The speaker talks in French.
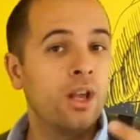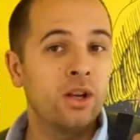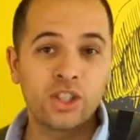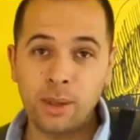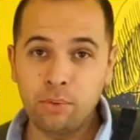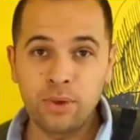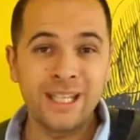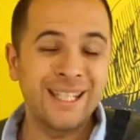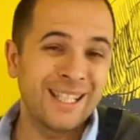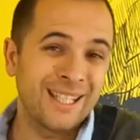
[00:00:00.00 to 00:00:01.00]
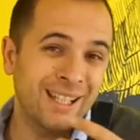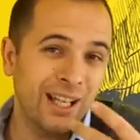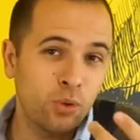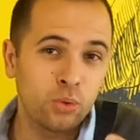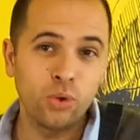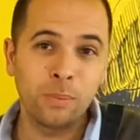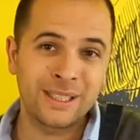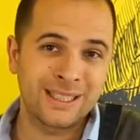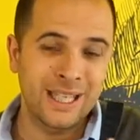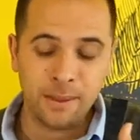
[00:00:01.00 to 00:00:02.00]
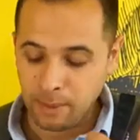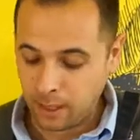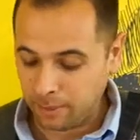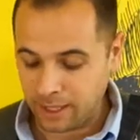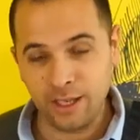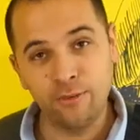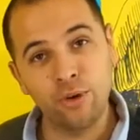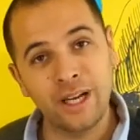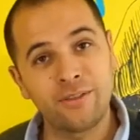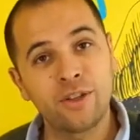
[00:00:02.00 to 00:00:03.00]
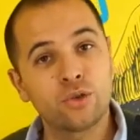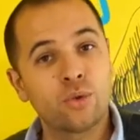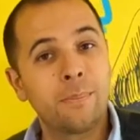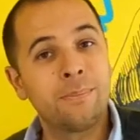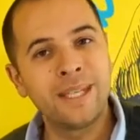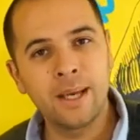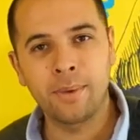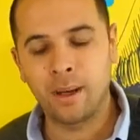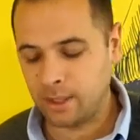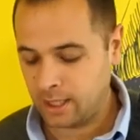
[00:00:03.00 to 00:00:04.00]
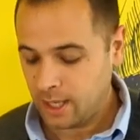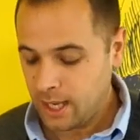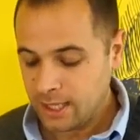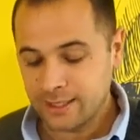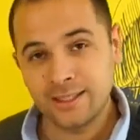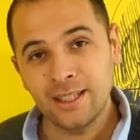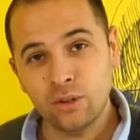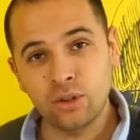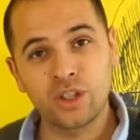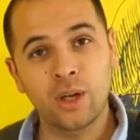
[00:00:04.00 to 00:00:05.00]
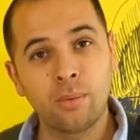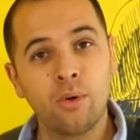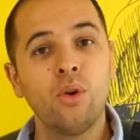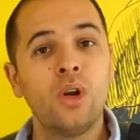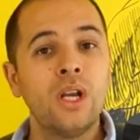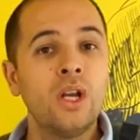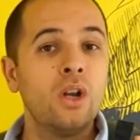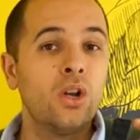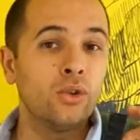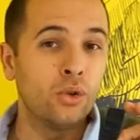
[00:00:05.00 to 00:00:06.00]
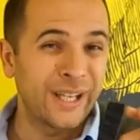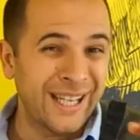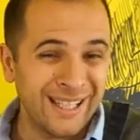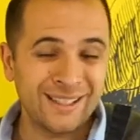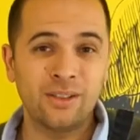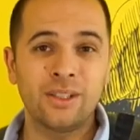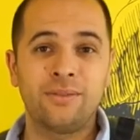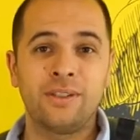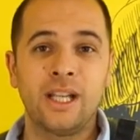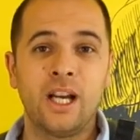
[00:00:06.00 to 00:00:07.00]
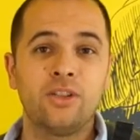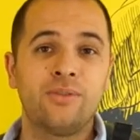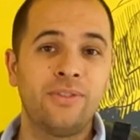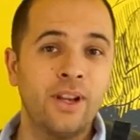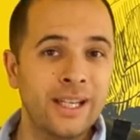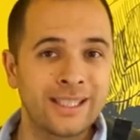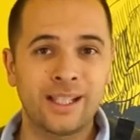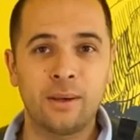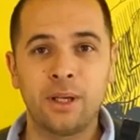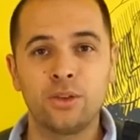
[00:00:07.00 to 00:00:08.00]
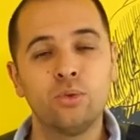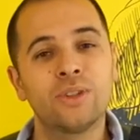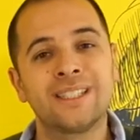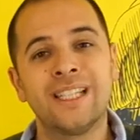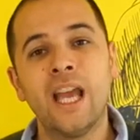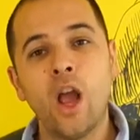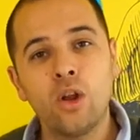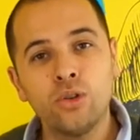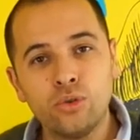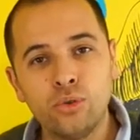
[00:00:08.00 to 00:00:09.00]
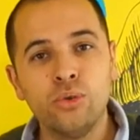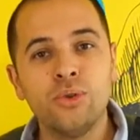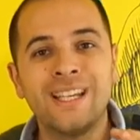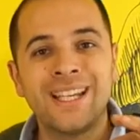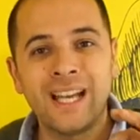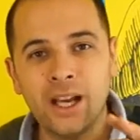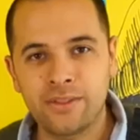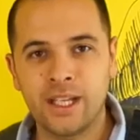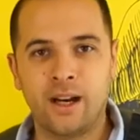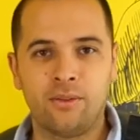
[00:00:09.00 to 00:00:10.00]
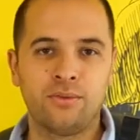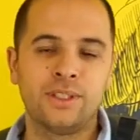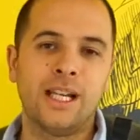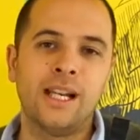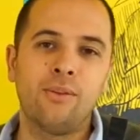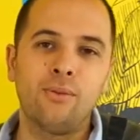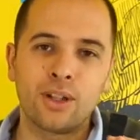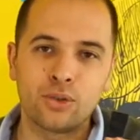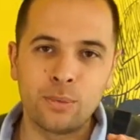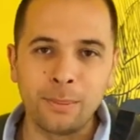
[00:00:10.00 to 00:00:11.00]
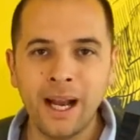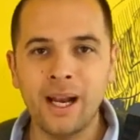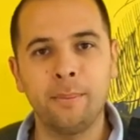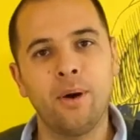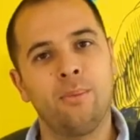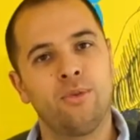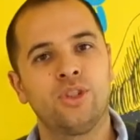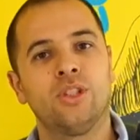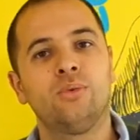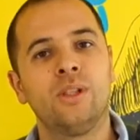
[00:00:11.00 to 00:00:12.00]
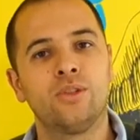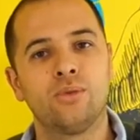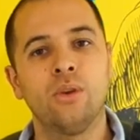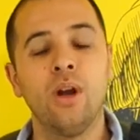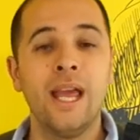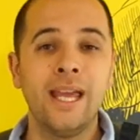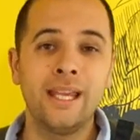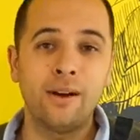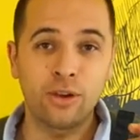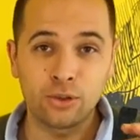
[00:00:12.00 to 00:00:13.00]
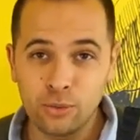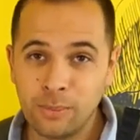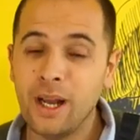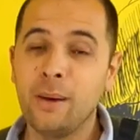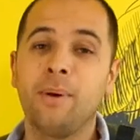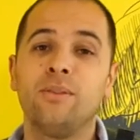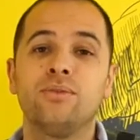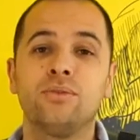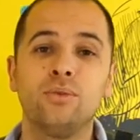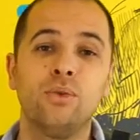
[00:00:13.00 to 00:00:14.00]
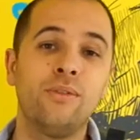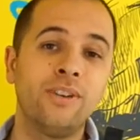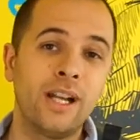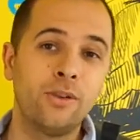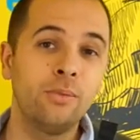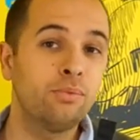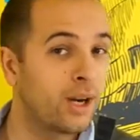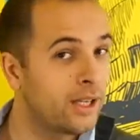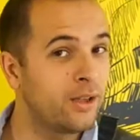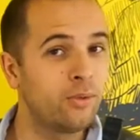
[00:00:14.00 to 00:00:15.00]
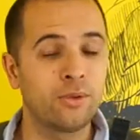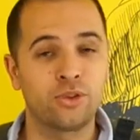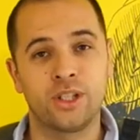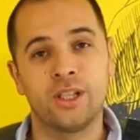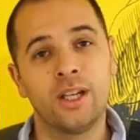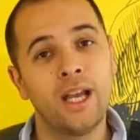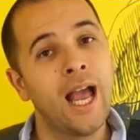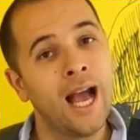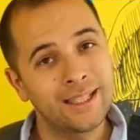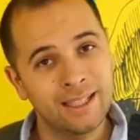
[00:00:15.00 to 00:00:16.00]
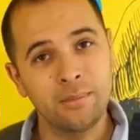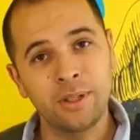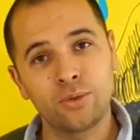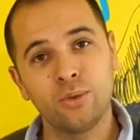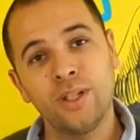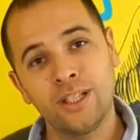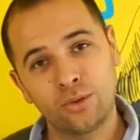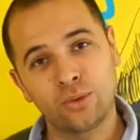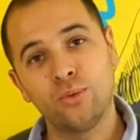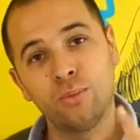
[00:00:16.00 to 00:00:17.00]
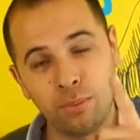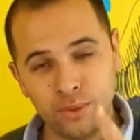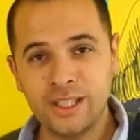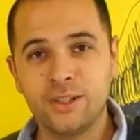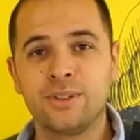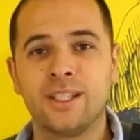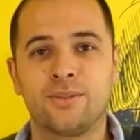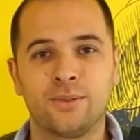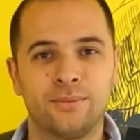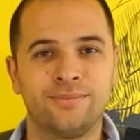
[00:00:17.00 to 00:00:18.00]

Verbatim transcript: japonais qui est très goûteux parce qu'il est marbré. Il faut que la viande soit bien marbrée. C'est un jambon de 4 ans d'affinage fait un extra madour, c'est du caviar. Vous allez avoir du mal à pas en manger tous les jours et avoir du mal à pas vous lever la nuit pour aller le manger. À très bientôt et surtout bonne dégustation.